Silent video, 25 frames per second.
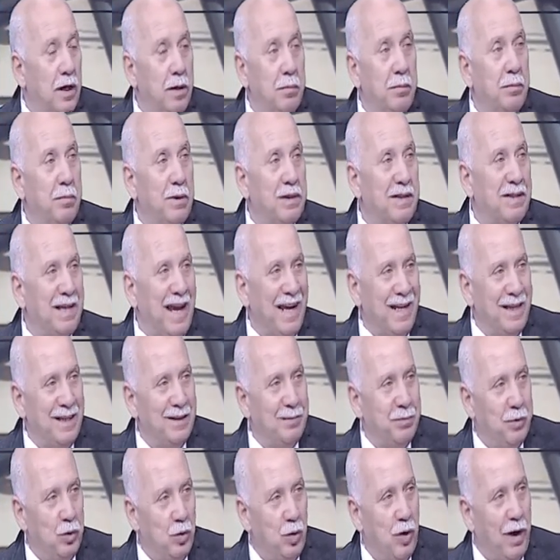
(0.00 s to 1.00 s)
إيه،
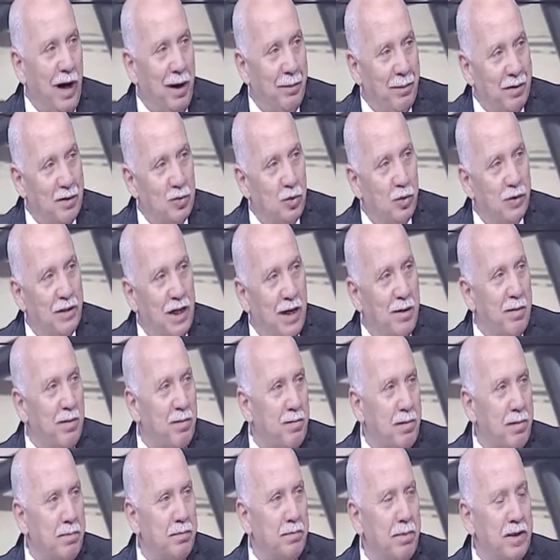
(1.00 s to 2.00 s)
يعني بيقولوا على المسجون
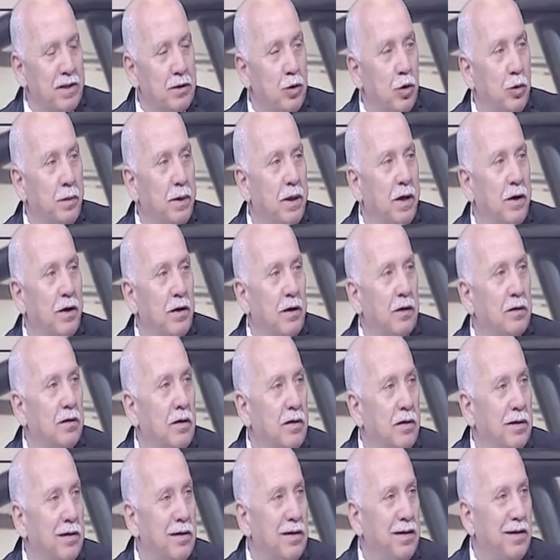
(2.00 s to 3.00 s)
دايما مسلوب
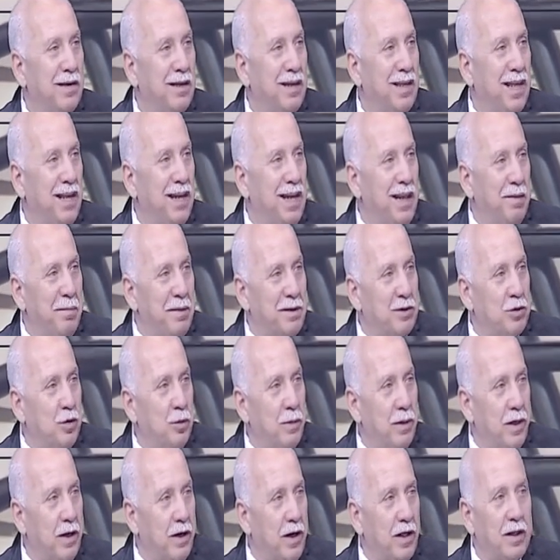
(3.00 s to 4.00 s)
الاراده م. يعني ايه
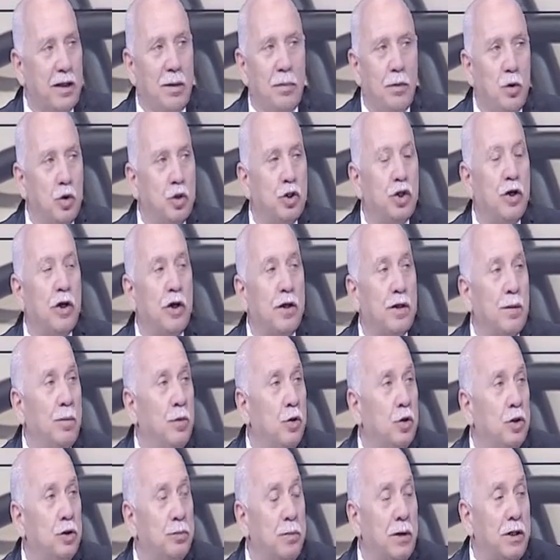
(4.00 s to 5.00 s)
مسلوب الاراده ملوش اراده
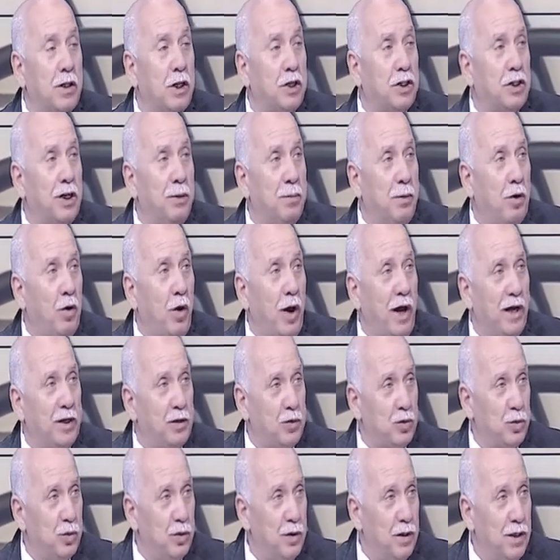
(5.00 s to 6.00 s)
ملوش ما يقدرش يعمل اللي هو
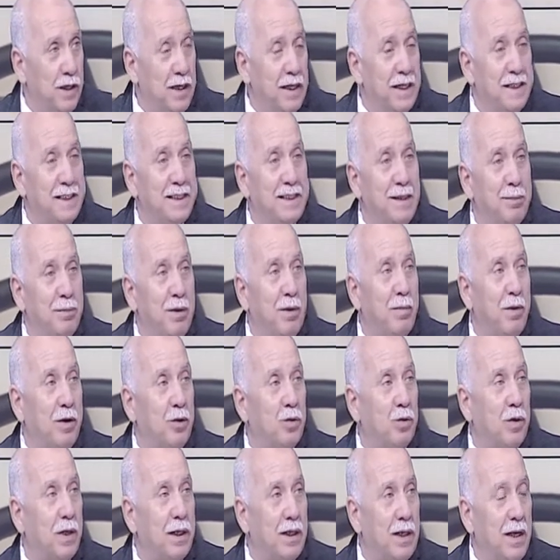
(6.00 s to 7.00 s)
عايزه السمنه
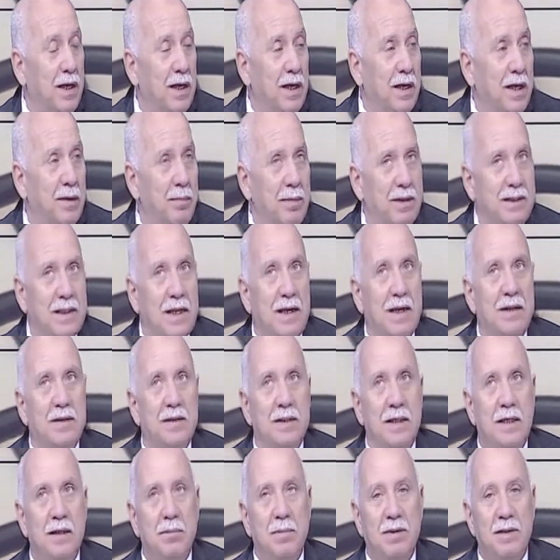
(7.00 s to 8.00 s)
برضو كده مثلا
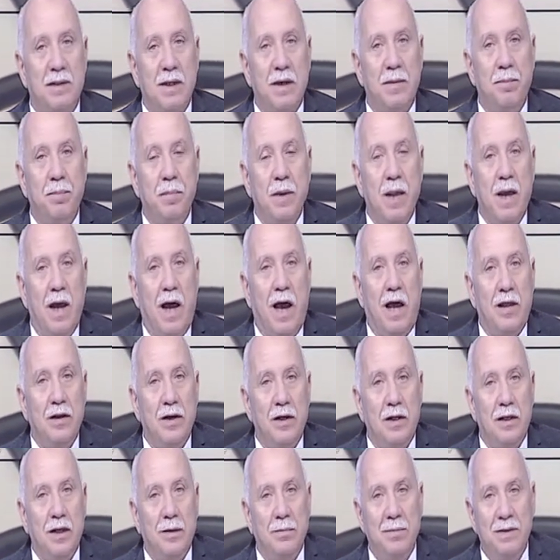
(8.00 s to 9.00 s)
سي مثلا
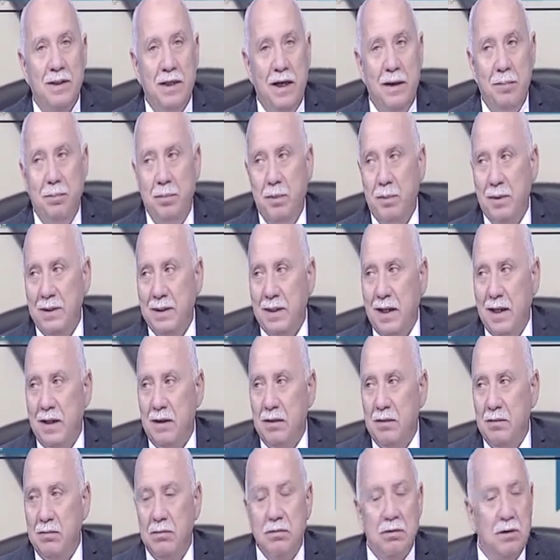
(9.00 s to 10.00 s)
حضرتك مستحبي
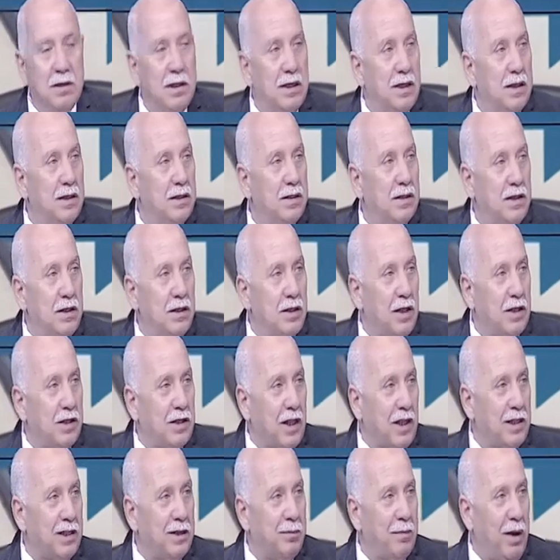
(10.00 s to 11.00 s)
مثلا آه،
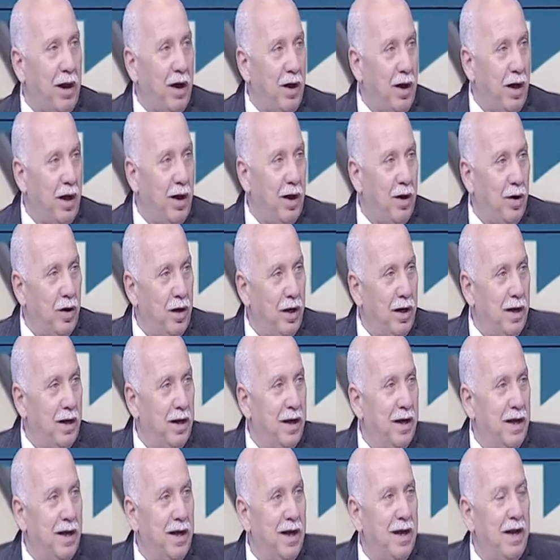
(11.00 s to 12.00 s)
تتنططي مع
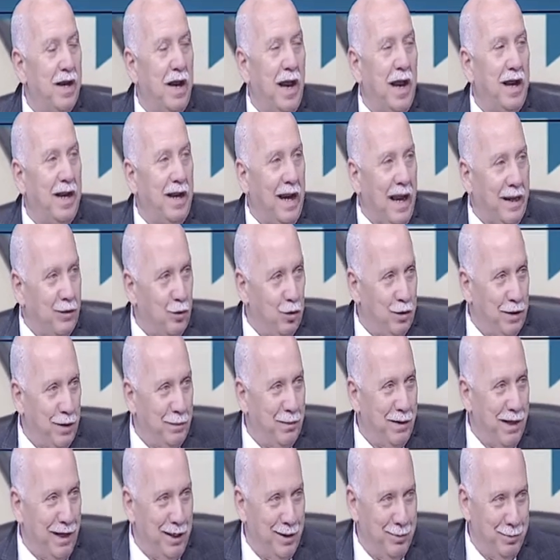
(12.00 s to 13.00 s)
آه، اللي عنده
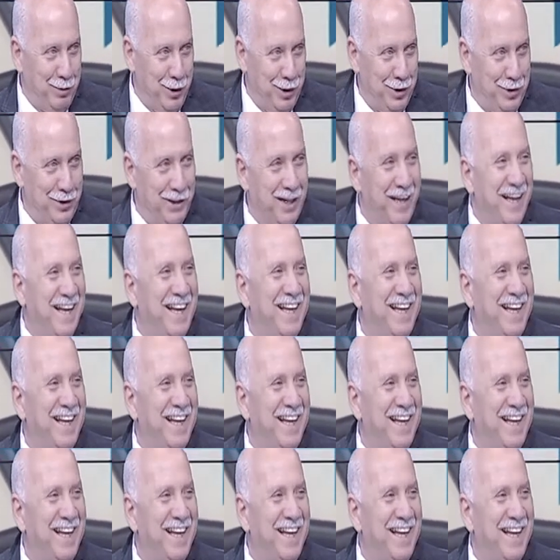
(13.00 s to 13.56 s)
سمنه يعني مش انت